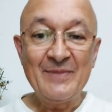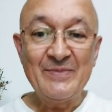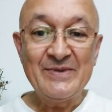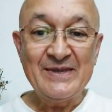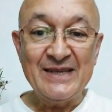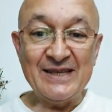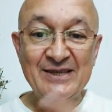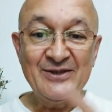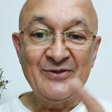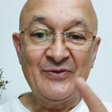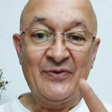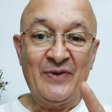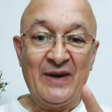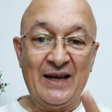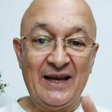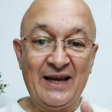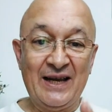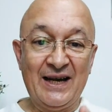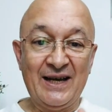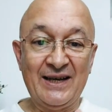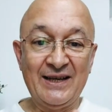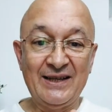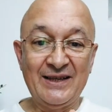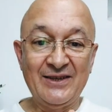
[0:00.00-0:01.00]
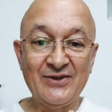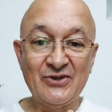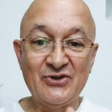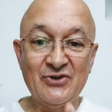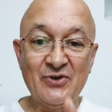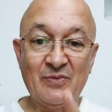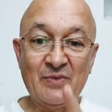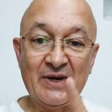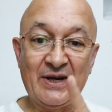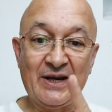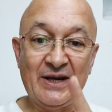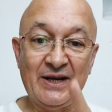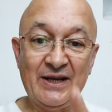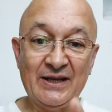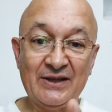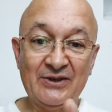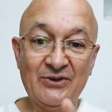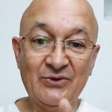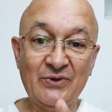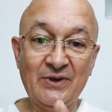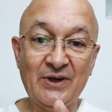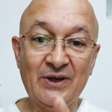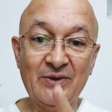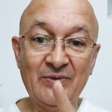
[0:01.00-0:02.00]
Vocês não falarem que eu sou uma
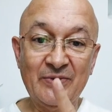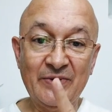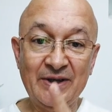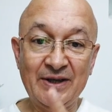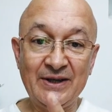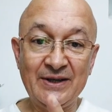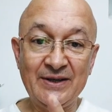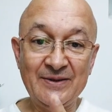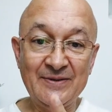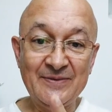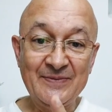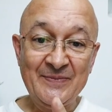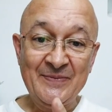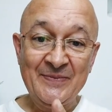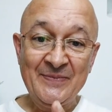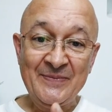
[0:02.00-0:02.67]
criatura ruim?